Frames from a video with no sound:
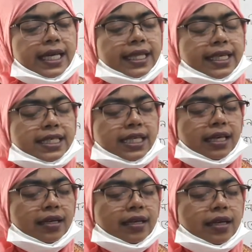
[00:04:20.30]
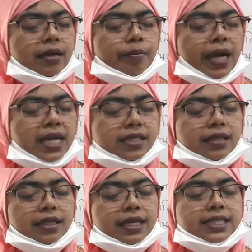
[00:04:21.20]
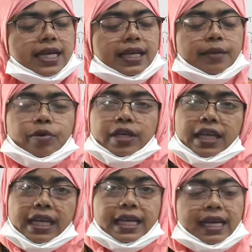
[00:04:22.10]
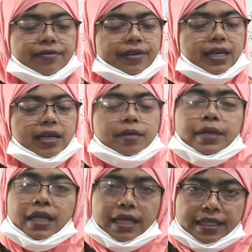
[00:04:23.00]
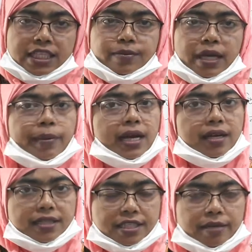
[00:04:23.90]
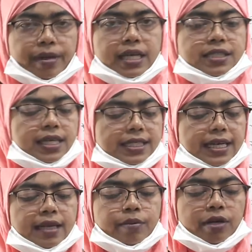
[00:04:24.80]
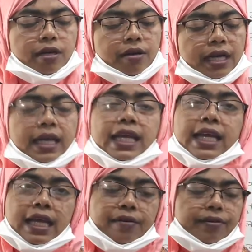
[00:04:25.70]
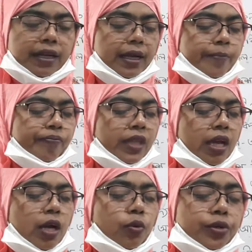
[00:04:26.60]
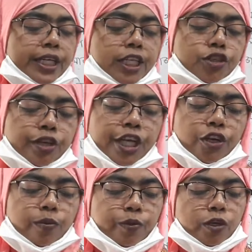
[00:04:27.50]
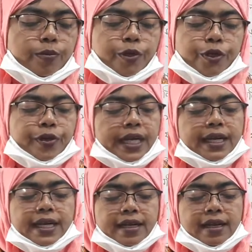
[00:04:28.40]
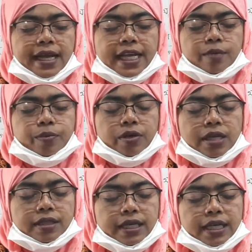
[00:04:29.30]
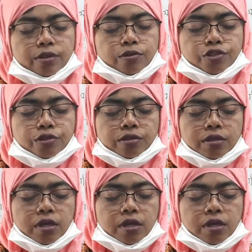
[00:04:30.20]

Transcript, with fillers: এদেশের ভাষাতে যাকে বলে কাফেলা মানে এদেশ মানে বাংলাদেশের ভাষায় যাকে বলা হয় কাফেলা উটের চোখের ওপর মোটরের হেডলাইট পড়াতে দু চোখ